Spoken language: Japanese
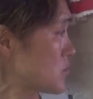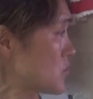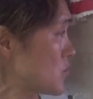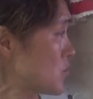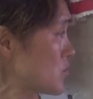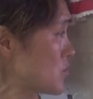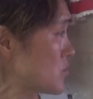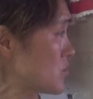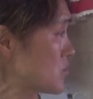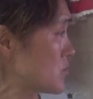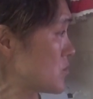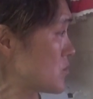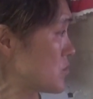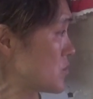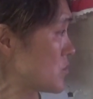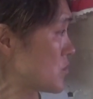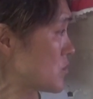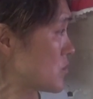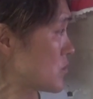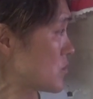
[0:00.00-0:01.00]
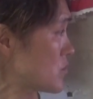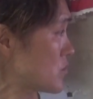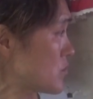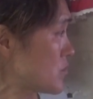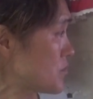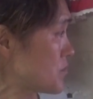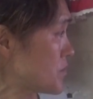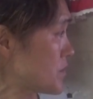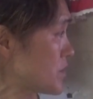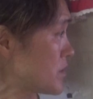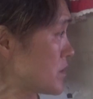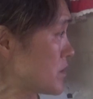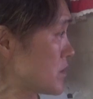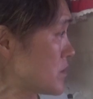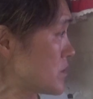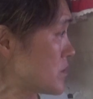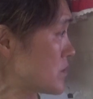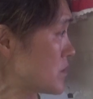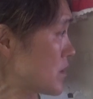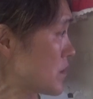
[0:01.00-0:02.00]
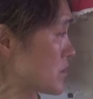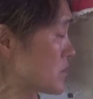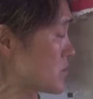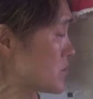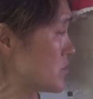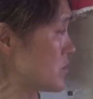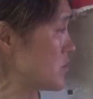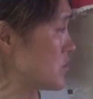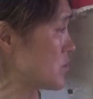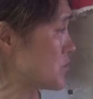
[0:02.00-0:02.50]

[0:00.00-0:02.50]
木曜日あ水